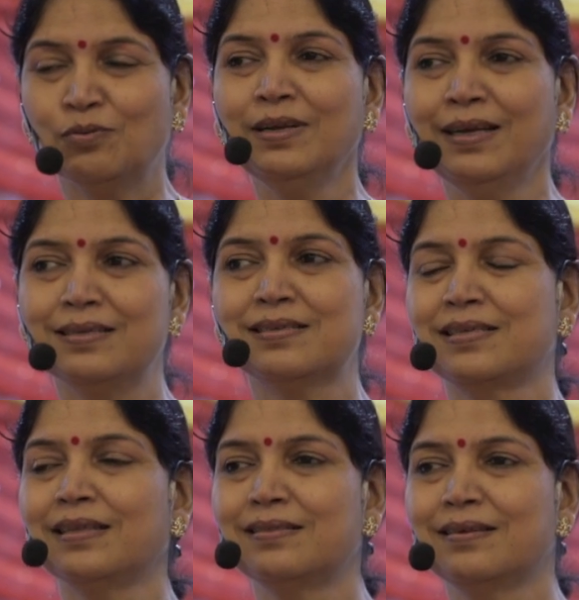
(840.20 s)
उन्हें
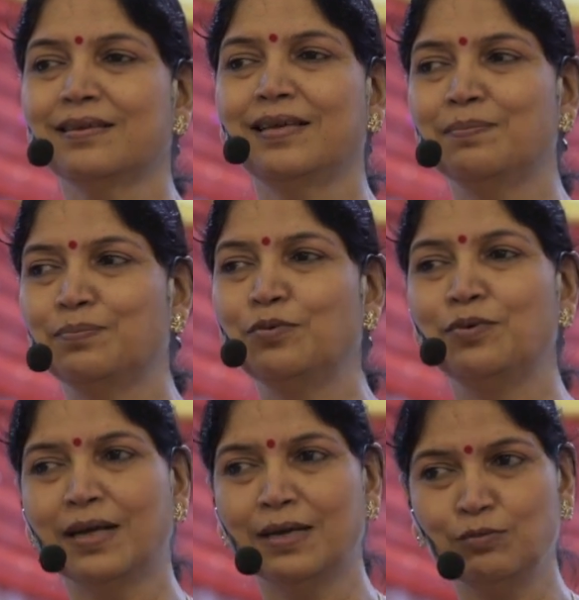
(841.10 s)
सत्र की
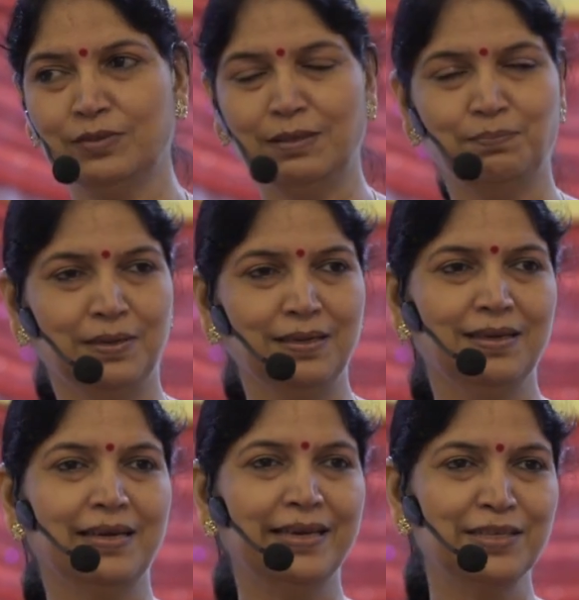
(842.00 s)
पूर्णांगति पर
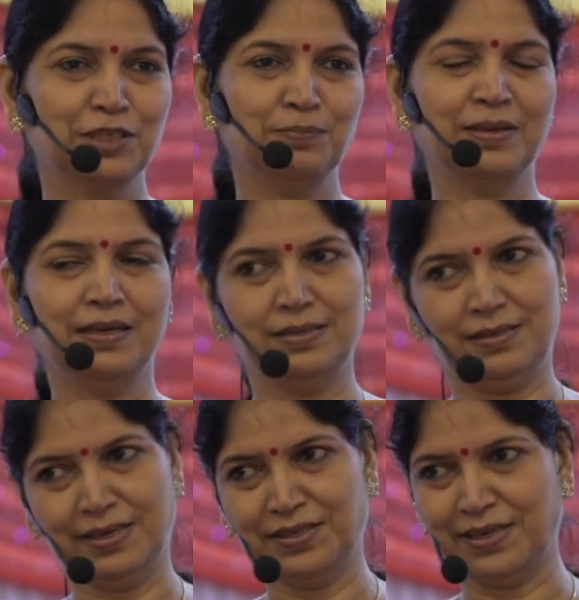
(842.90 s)
कैश प्राइज
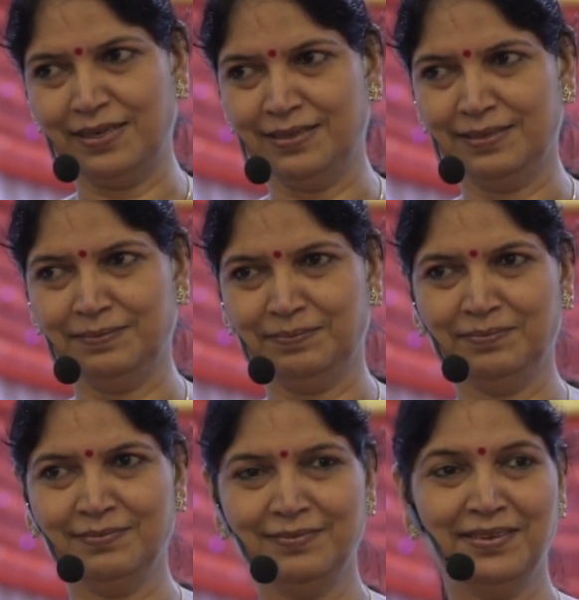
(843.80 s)
दिया जाएगा
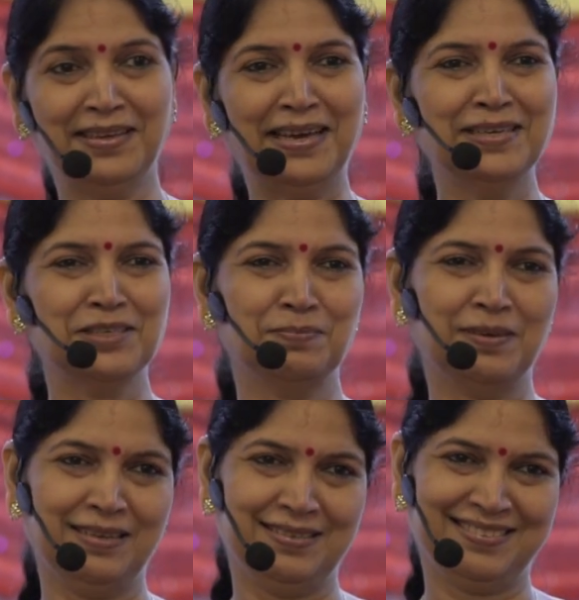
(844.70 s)
कैश
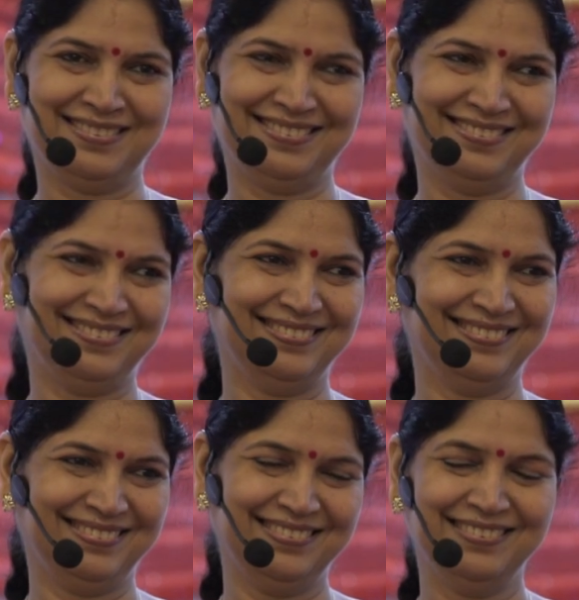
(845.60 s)
प्राइज हाँ,
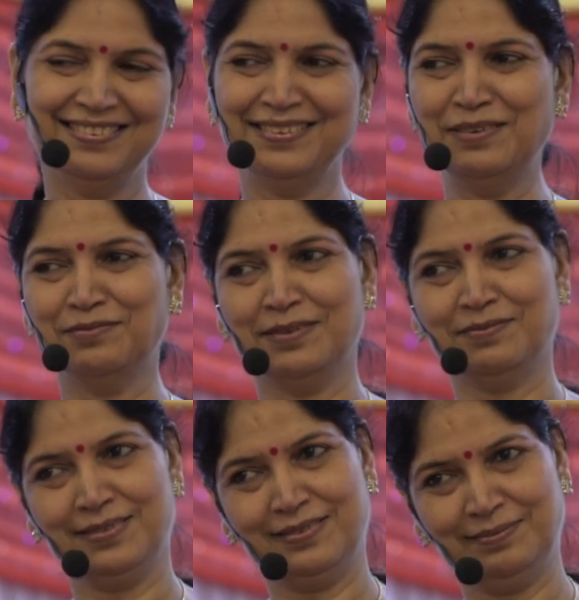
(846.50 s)

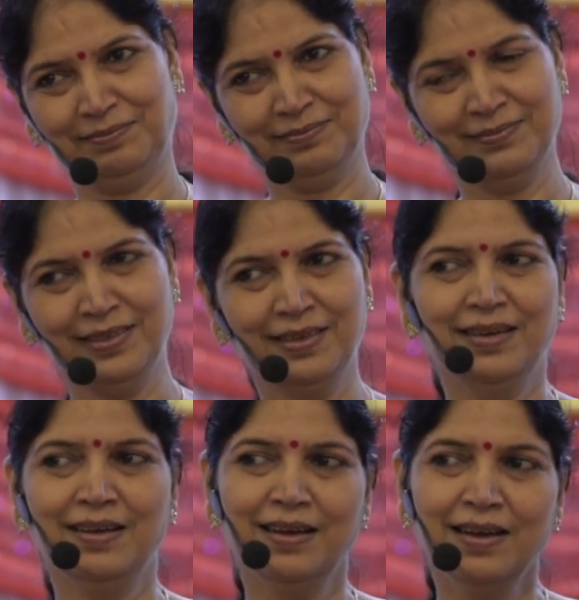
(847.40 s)
लिफाफा
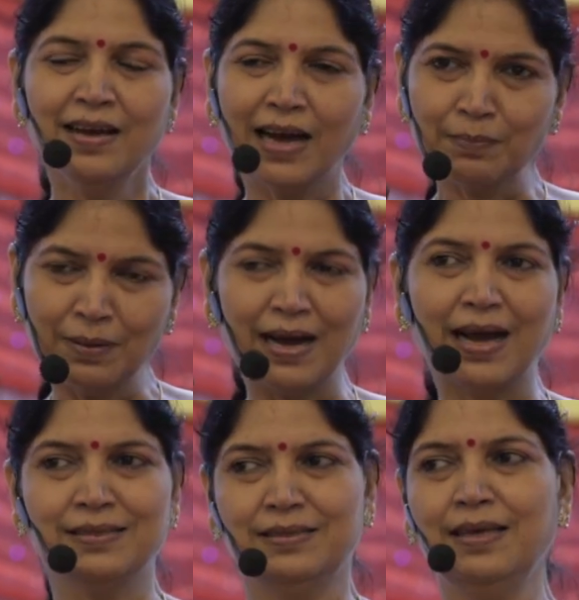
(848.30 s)
अब
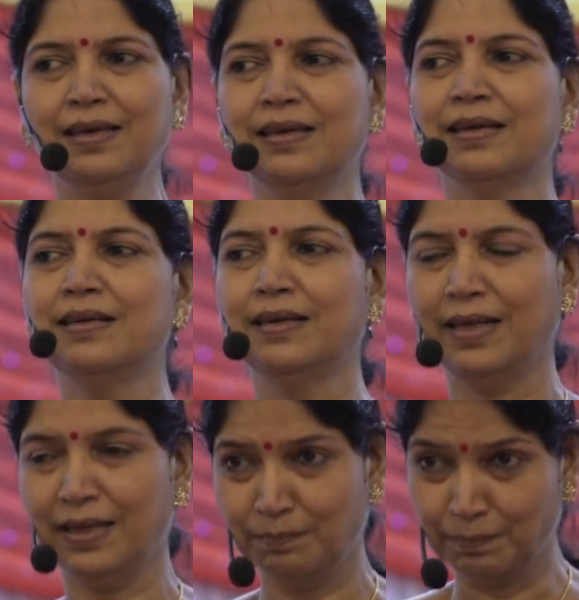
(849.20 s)
आधे
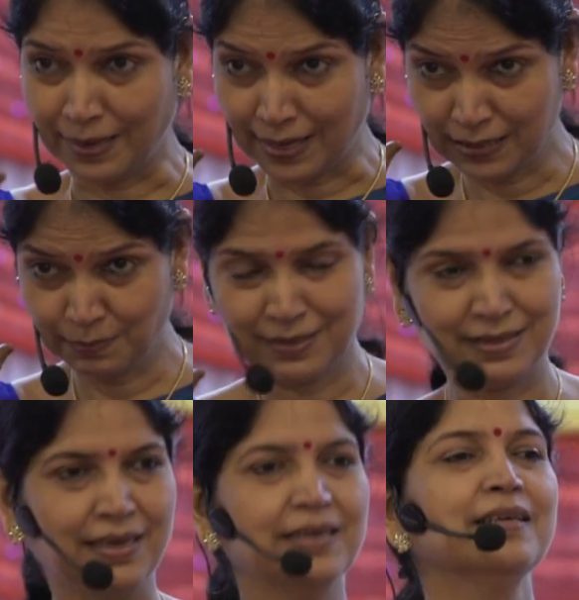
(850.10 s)
घंटे बाद
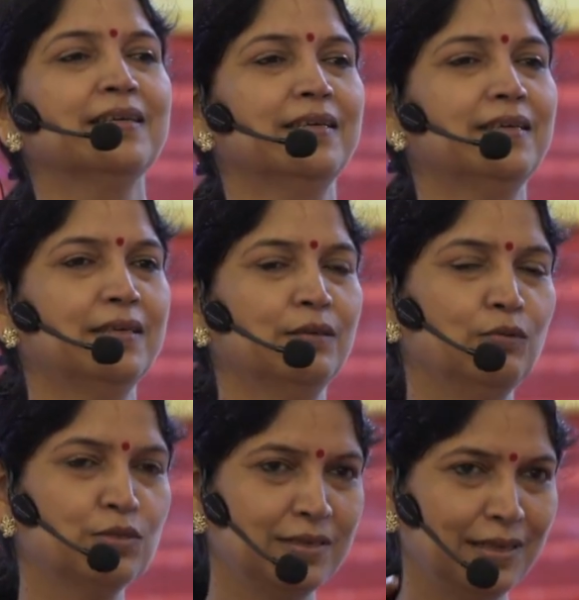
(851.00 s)
बताएंगे कि
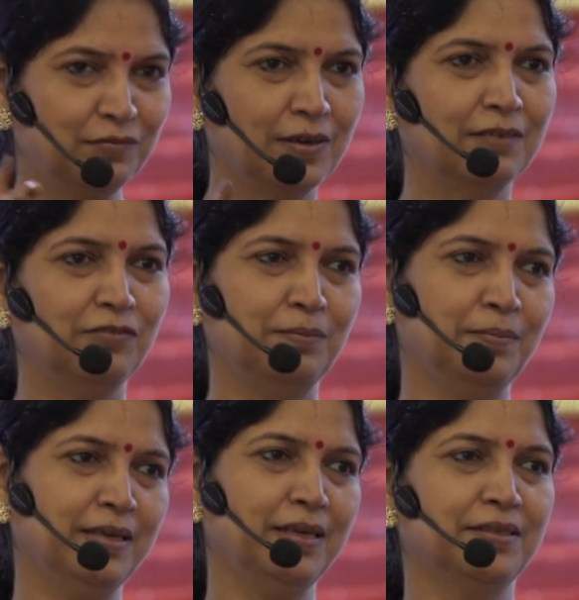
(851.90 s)
उस लिफाफे
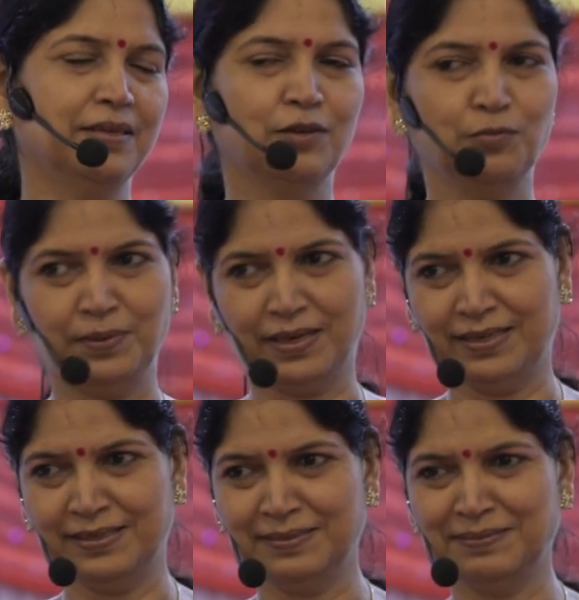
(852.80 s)
में कितना रुपया
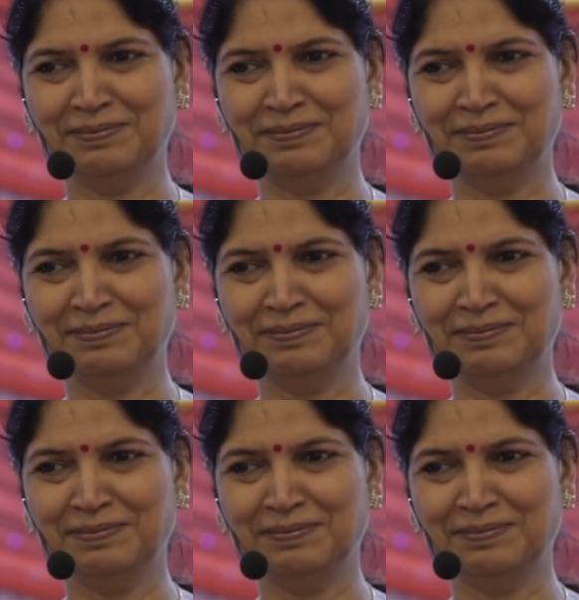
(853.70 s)
है